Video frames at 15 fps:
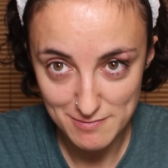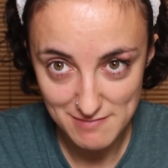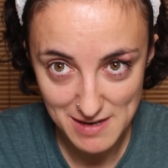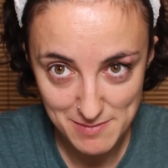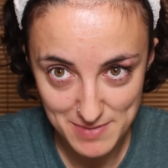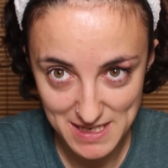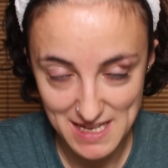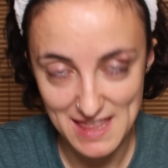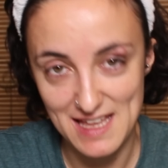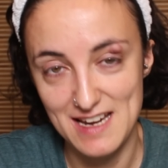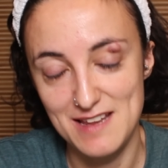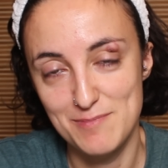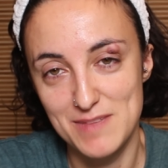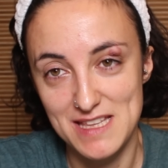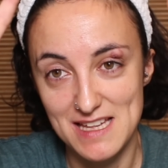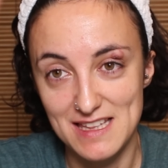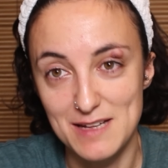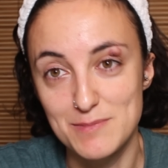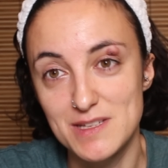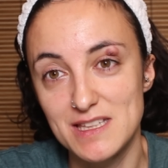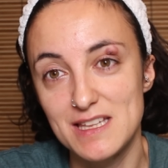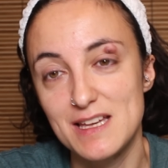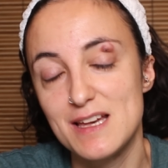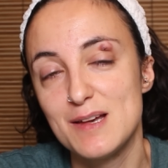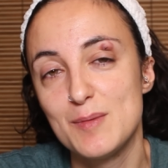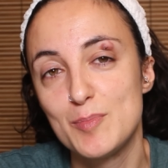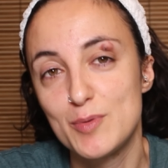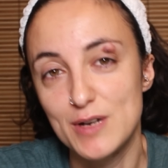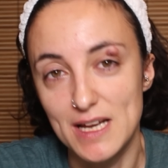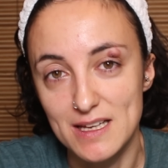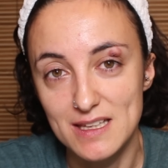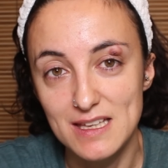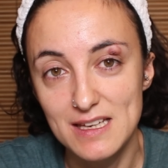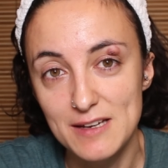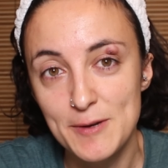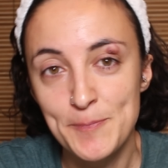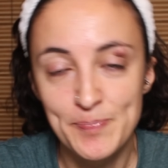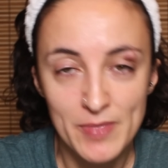va a aparecer inmediatamente por aquí